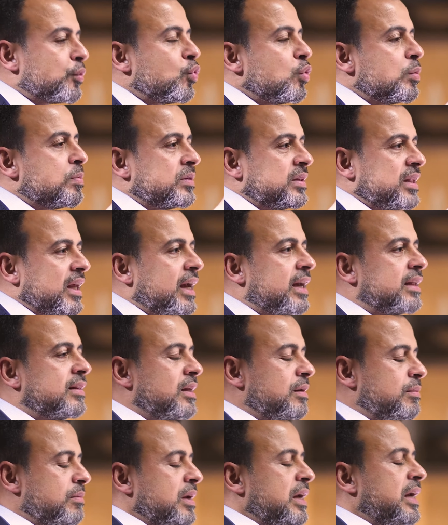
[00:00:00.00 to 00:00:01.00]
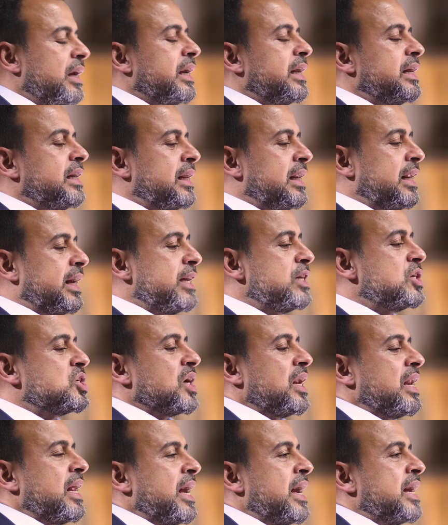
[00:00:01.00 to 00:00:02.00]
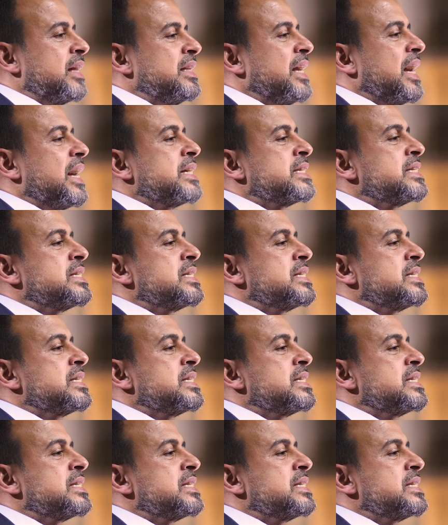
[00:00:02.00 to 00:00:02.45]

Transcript: وبتخدم العيشه الهادئه